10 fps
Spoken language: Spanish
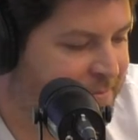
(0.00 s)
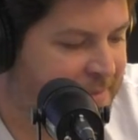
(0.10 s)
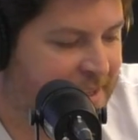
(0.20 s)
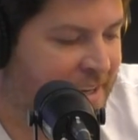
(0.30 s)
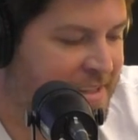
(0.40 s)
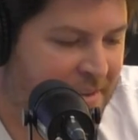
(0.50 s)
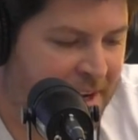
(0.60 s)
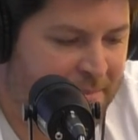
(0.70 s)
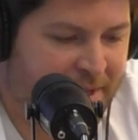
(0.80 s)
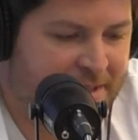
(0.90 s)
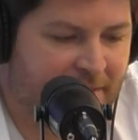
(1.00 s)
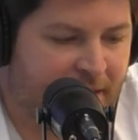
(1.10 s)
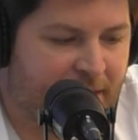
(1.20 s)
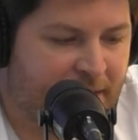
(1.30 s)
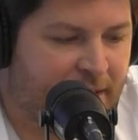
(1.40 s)
Recibir,
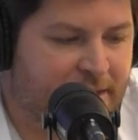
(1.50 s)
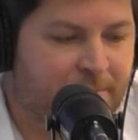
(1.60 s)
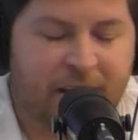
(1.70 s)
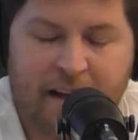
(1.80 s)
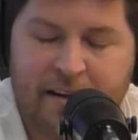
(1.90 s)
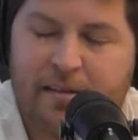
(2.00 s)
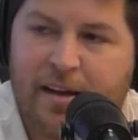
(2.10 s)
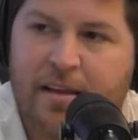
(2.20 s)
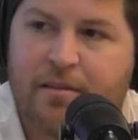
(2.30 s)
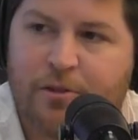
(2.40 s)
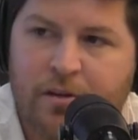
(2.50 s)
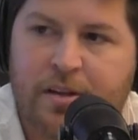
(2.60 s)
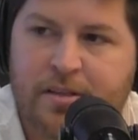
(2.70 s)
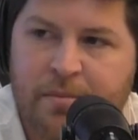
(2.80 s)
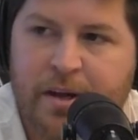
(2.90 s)
percibir y aceptarla y todo lo
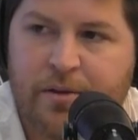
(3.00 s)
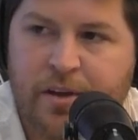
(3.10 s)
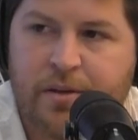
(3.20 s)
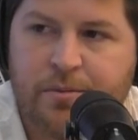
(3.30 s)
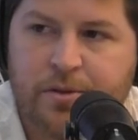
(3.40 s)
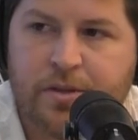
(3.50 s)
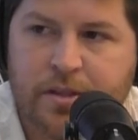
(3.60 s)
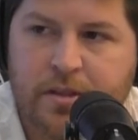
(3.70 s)
que sea para ayuda, como tú